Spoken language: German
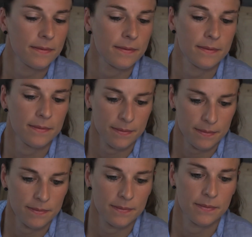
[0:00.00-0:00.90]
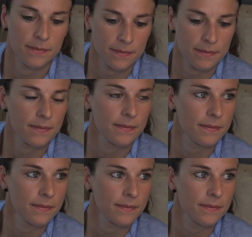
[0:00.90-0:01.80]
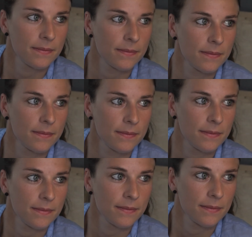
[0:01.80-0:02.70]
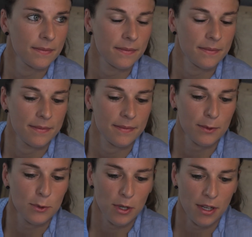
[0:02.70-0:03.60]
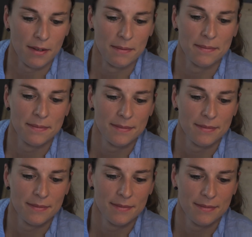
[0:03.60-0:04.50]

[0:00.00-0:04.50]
dass die Lehrkräfte meistens die Frage haben, hey, was kommt denn im Referendariat auf mich zu?